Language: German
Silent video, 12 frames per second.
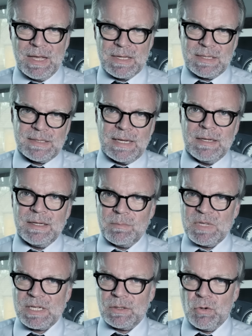Sie sehen, der
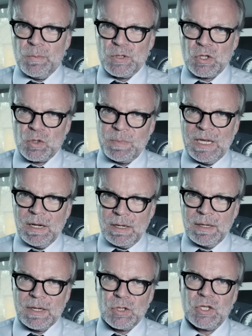misanthropische Spiegel
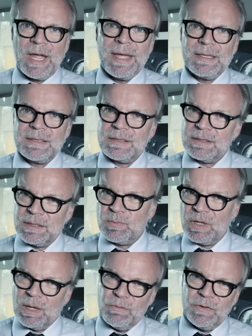ersteigt. Ich
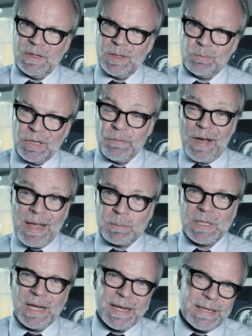bekämpfe ihn privat
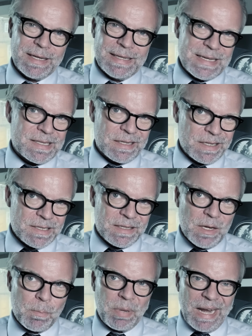mit einer Easy
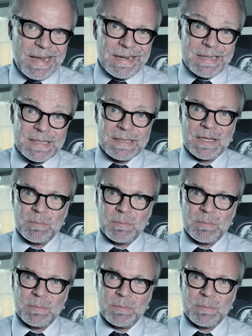Listening Playlist.